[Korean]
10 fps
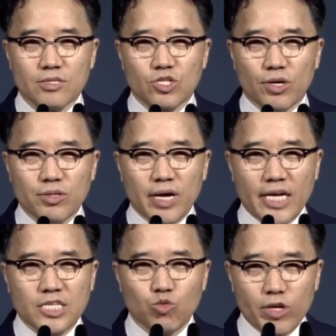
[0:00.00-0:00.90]

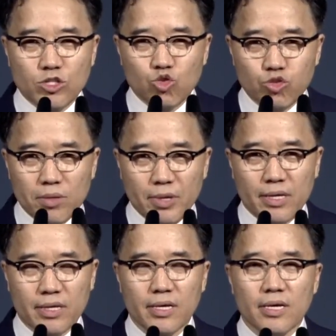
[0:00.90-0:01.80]
전능하신 우리
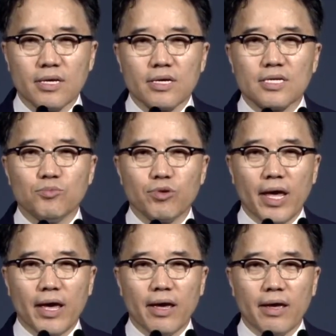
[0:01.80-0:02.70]
주님이
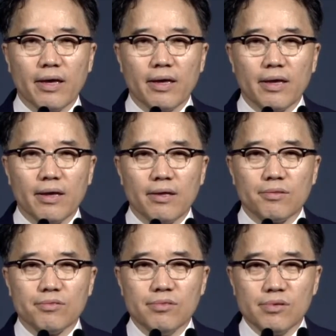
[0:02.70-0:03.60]
그분의
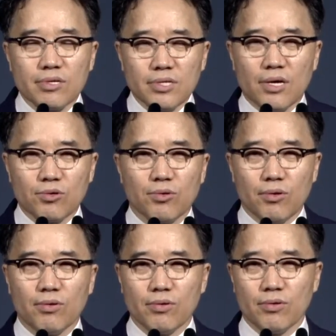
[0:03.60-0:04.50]
능력으로